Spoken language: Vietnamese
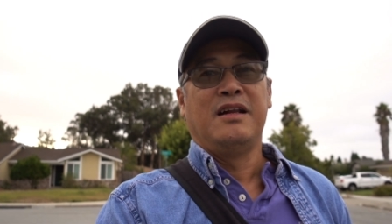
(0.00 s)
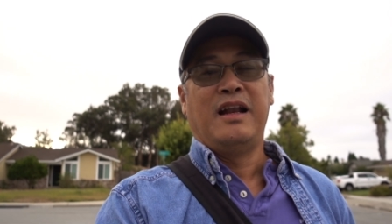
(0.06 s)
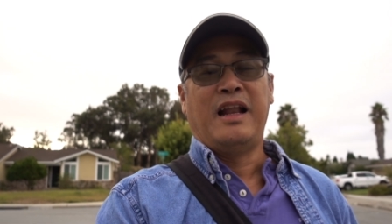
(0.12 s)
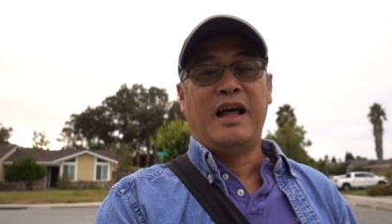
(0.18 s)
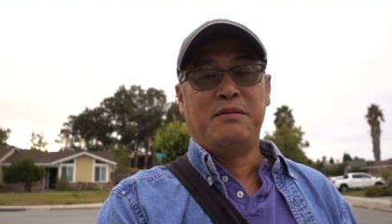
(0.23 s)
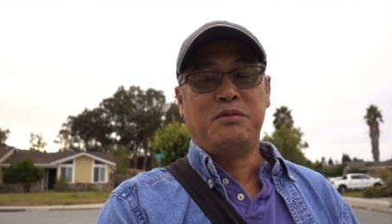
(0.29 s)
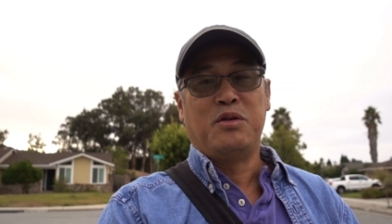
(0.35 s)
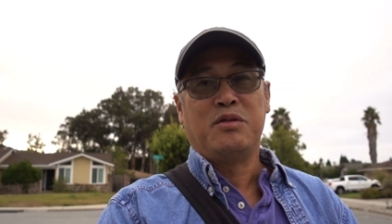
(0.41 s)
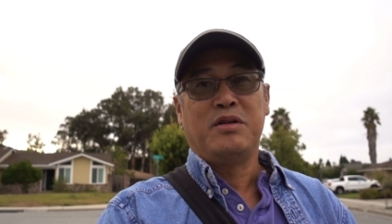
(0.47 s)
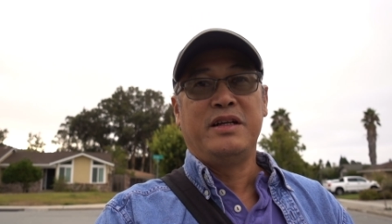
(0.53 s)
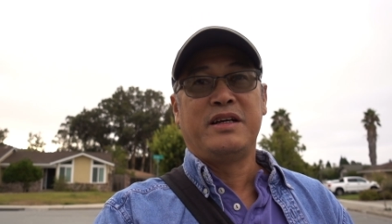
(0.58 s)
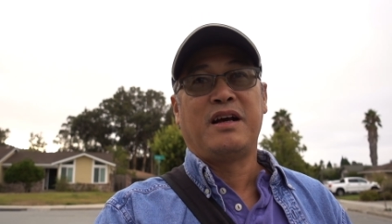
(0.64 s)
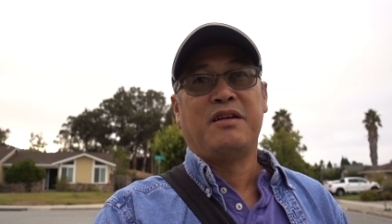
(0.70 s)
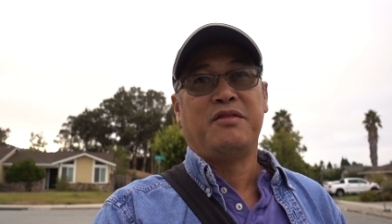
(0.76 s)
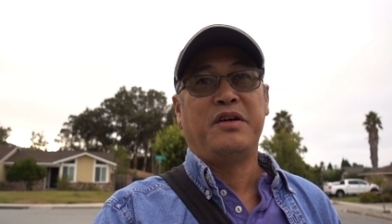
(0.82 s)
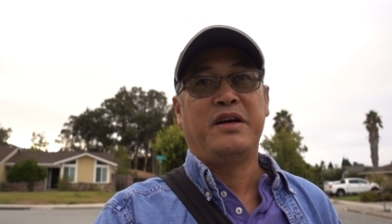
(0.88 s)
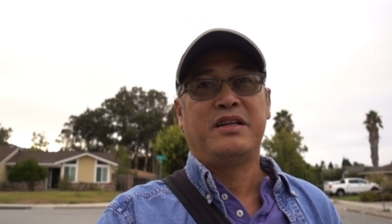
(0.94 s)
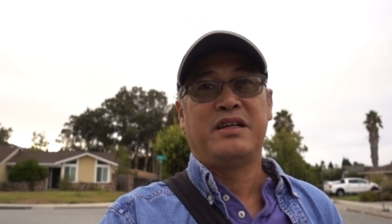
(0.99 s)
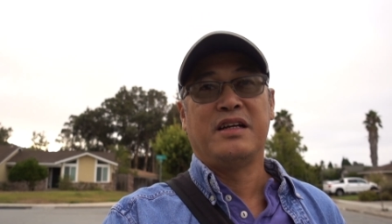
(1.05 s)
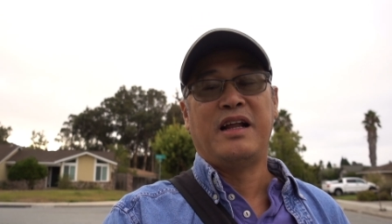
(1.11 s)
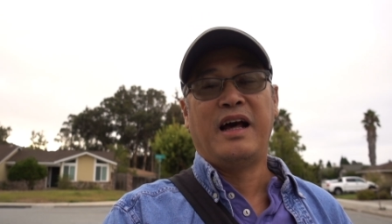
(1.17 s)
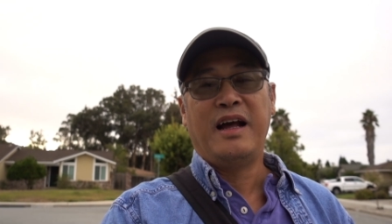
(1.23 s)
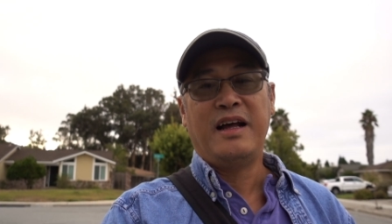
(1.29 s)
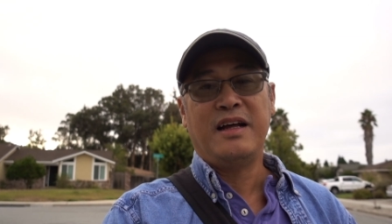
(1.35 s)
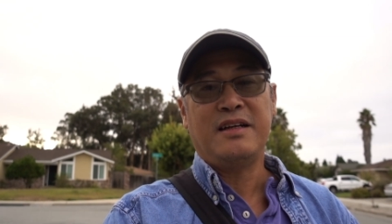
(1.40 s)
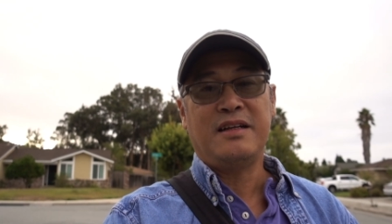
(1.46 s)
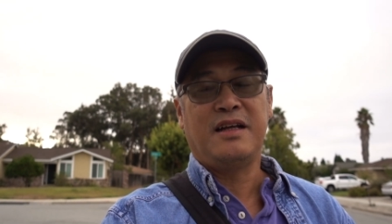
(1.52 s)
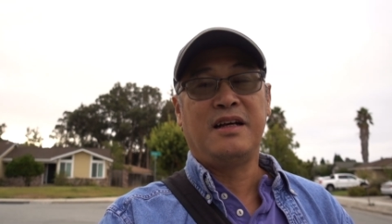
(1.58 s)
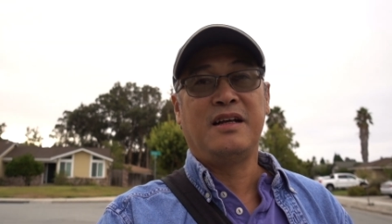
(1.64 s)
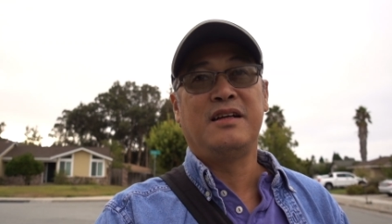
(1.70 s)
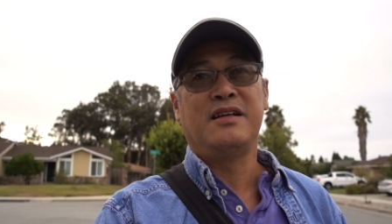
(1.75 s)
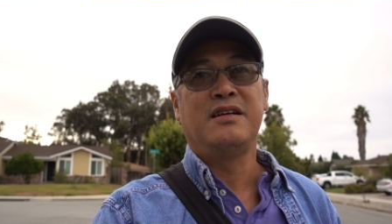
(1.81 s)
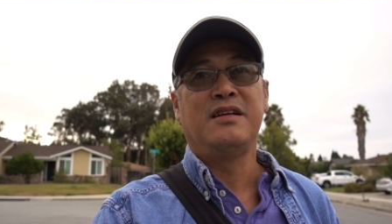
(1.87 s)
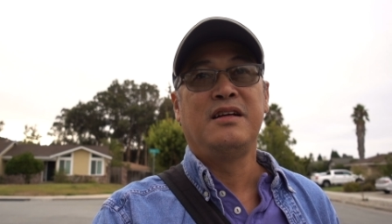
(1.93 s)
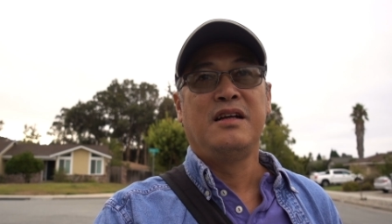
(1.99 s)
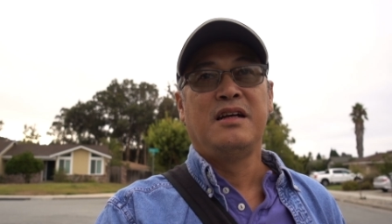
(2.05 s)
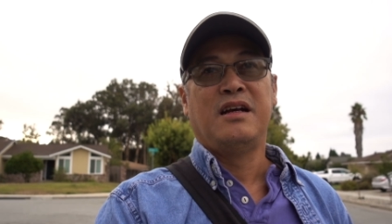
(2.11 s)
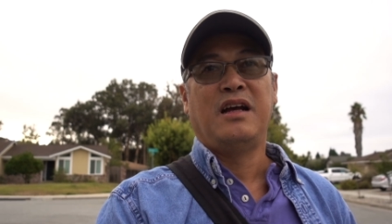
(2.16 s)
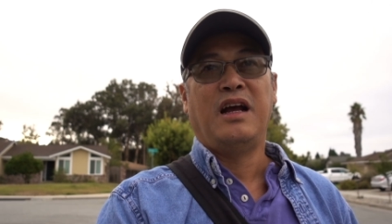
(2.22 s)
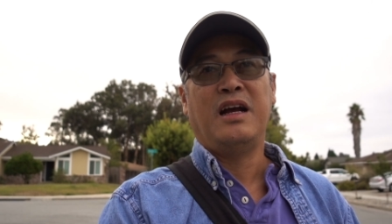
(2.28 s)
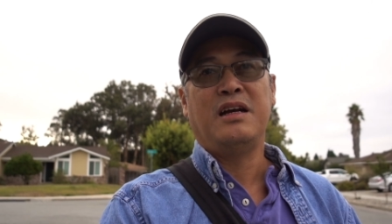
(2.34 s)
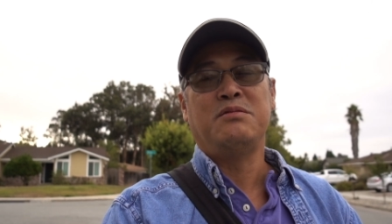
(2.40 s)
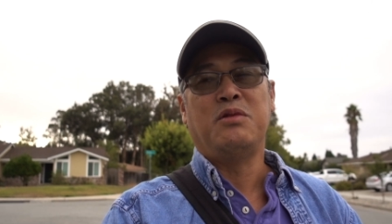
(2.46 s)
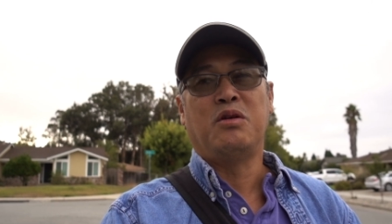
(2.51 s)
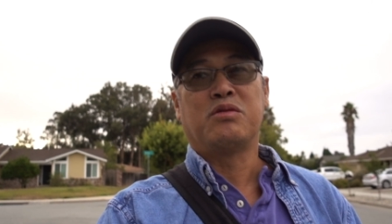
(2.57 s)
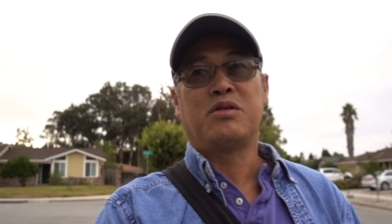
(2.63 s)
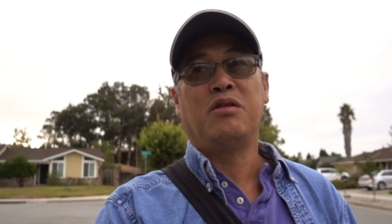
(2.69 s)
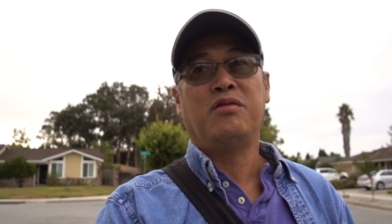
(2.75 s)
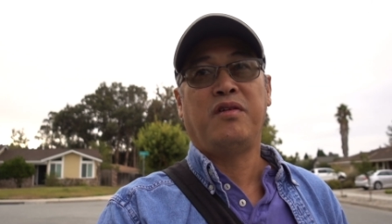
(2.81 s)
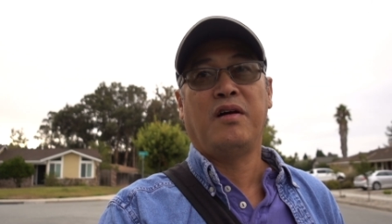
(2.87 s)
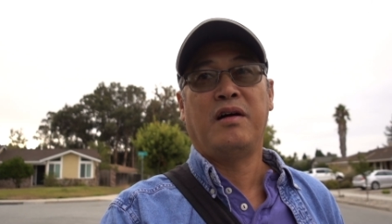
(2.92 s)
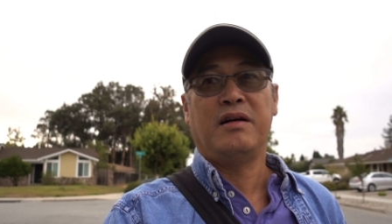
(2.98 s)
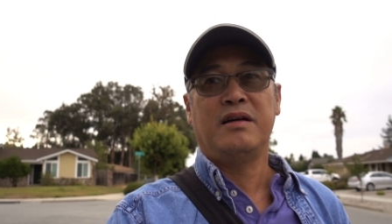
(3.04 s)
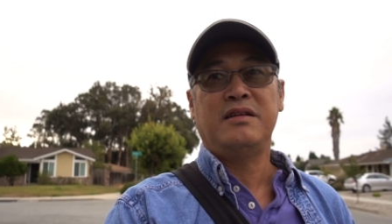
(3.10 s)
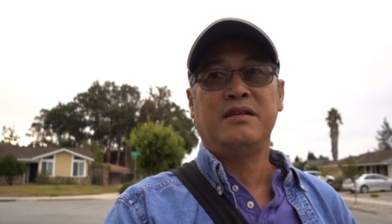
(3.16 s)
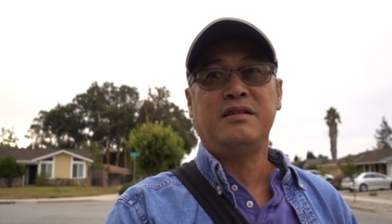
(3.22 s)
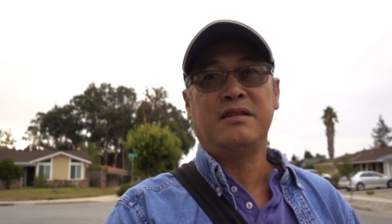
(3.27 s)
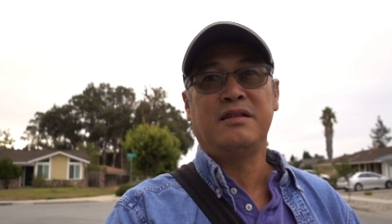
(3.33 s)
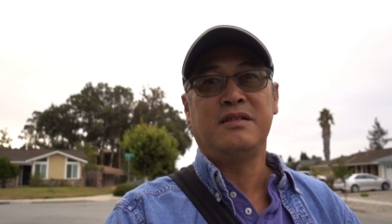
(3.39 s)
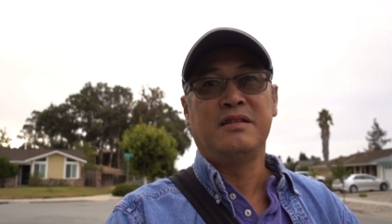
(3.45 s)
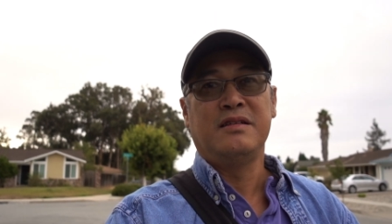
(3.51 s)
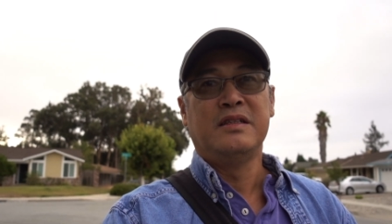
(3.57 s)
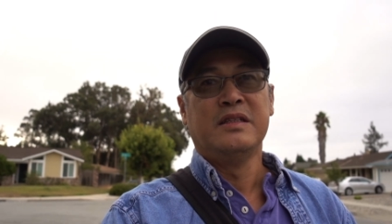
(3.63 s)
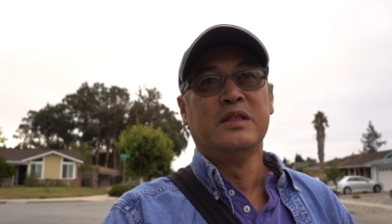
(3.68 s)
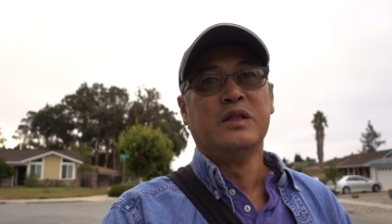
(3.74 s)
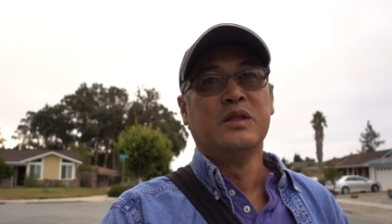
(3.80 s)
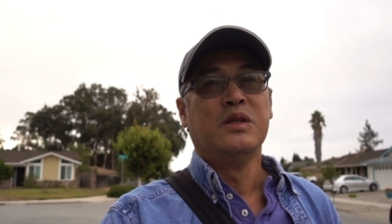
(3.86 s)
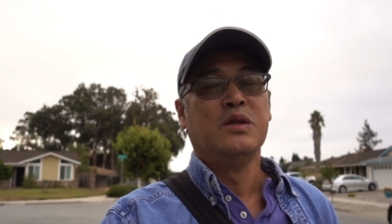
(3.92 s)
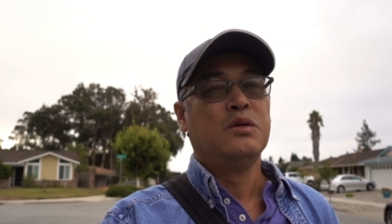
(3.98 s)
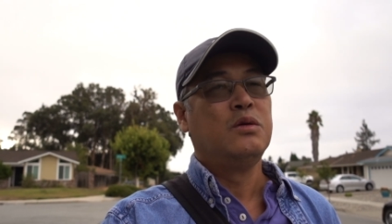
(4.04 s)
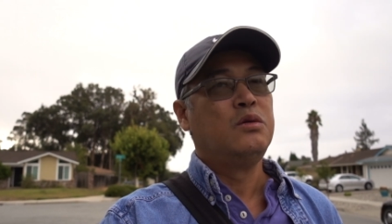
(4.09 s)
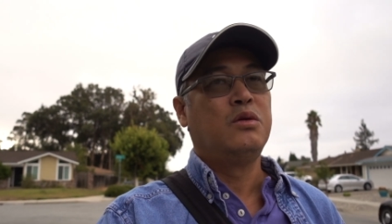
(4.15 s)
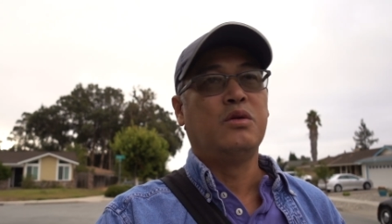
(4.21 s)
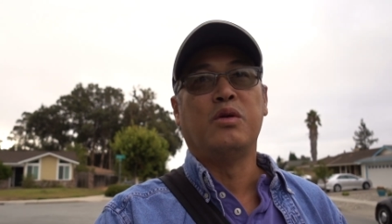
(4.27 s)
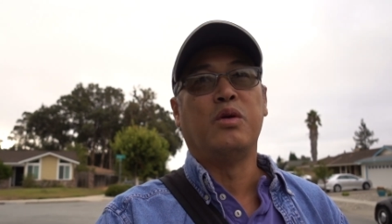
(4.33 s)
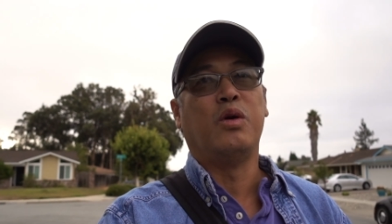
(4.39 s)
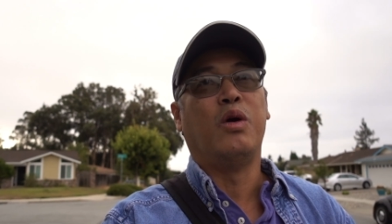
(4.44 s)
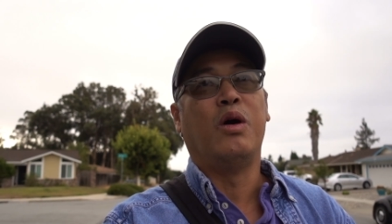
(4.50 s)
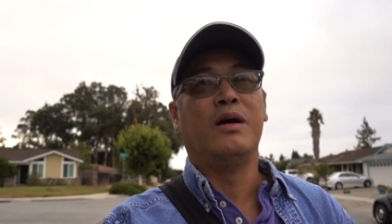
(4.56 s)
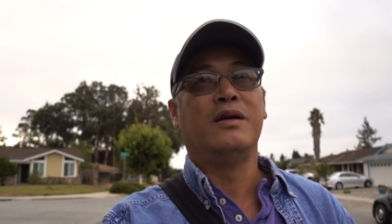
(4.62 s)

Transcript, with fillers: làm một ly cà phê sữa đá, ăn một tô phở uh,